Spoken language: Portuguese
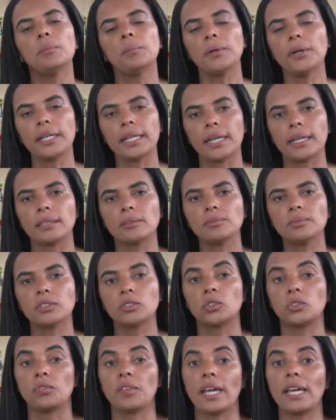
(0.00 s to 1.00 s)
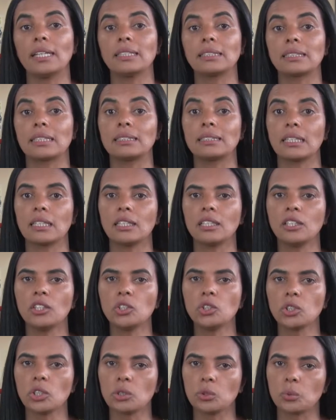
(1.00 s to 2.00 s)
Porém, diversas
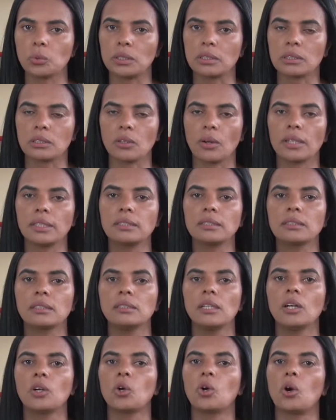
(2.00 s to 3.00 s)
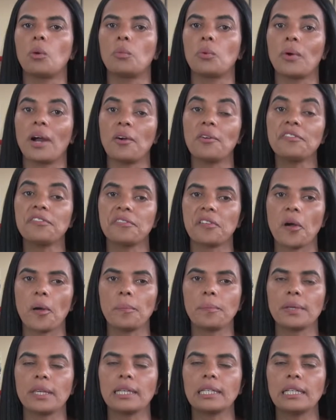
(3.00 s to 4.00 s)
instituições, como a
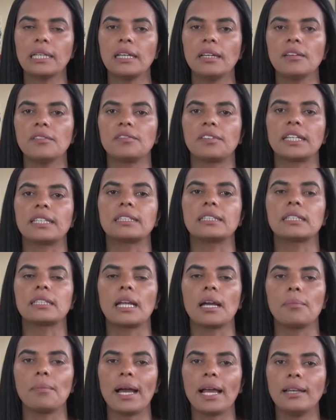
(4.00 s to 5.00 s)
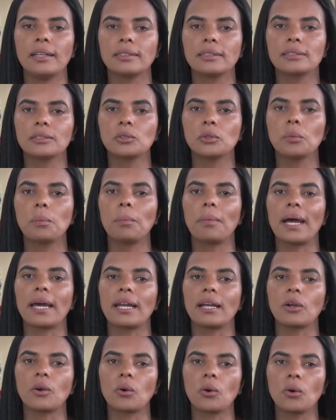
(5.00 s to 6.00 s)
UFOP, vem trabalhando
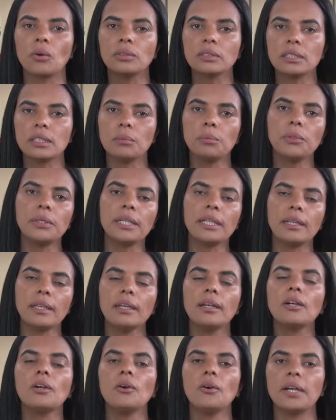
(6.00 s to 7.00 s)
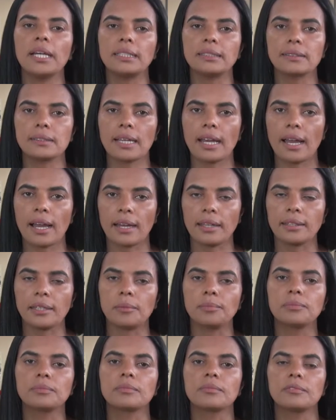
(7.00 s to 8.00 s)
para contribuir com essa
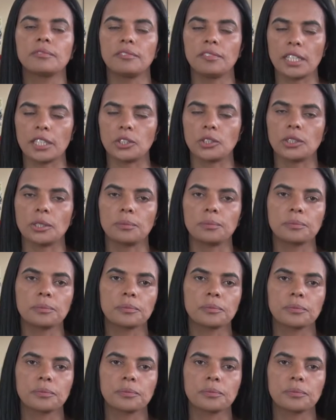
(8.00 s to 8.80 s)
área. Veja.